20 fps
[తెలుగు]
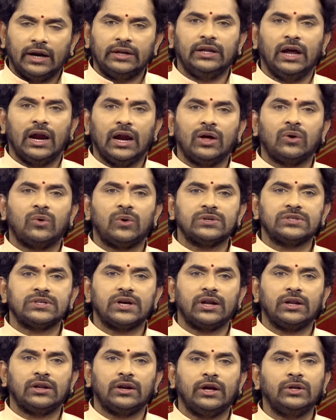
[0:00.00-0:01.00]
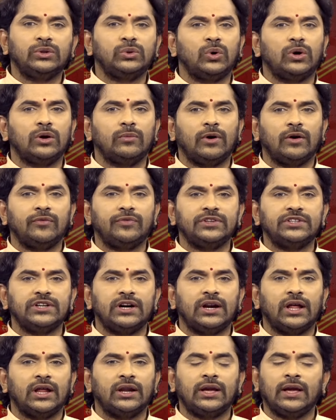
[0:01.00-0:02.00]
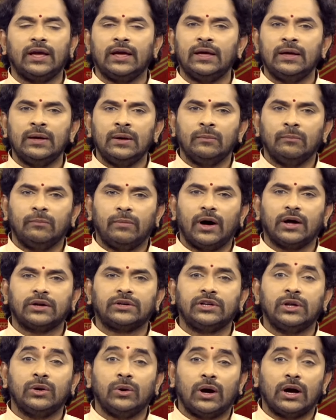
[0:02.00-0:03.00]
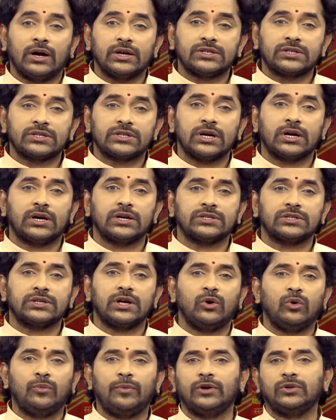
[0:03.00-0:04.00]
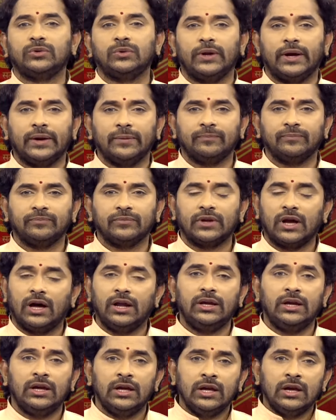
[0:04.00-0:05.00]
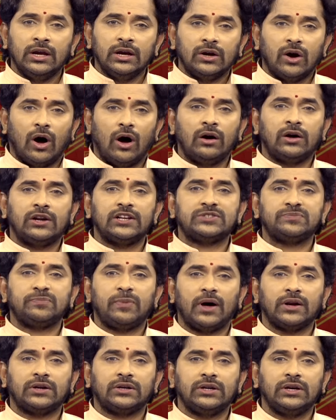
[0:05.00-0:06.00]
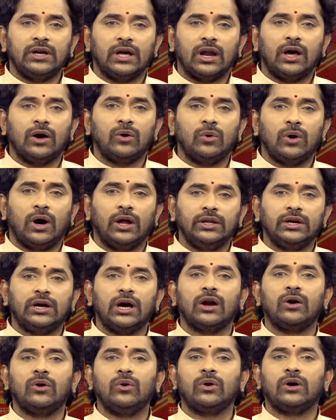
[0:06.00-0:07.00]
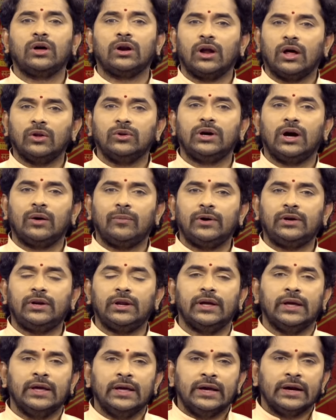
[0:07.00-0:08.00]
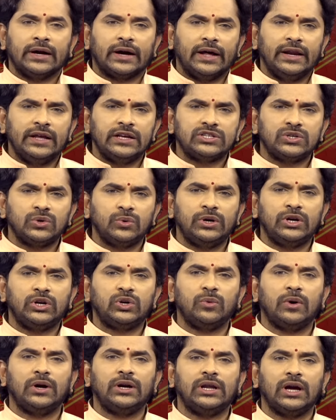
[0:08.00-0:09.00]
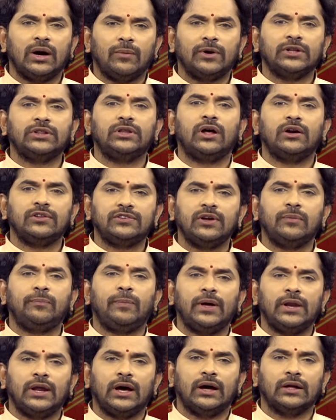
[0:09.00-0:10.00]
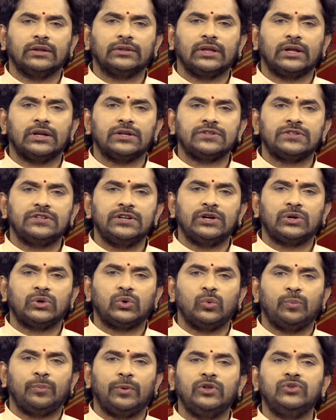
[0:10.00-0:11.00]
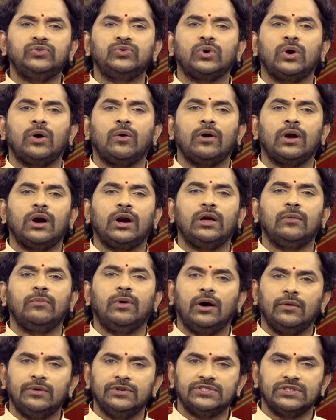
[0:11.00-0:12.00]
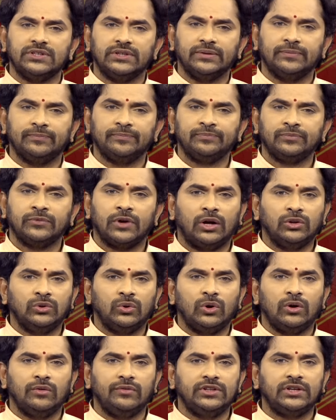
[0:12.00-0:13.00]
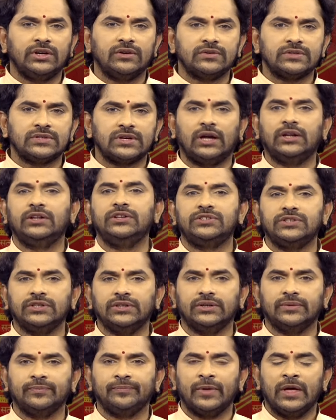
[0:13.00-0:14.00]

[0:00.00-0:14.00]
ఐదేళ్లకోసారి రైతు రుణమాఫీ చేయడానికే పార్టీలు అష్ట కష్టాలు పడుతున్నాయి కానీ కాంగ్రెస్ పార్టీ ఎలాగో అధికారంలోకి రాదు కాబట్టి కనీసం ఇటువంటి అబద్ధాలు చెప్పైనా తన సీట్లు పెంచుకోవాలని భావించింది అందులో విజయం సాధించింది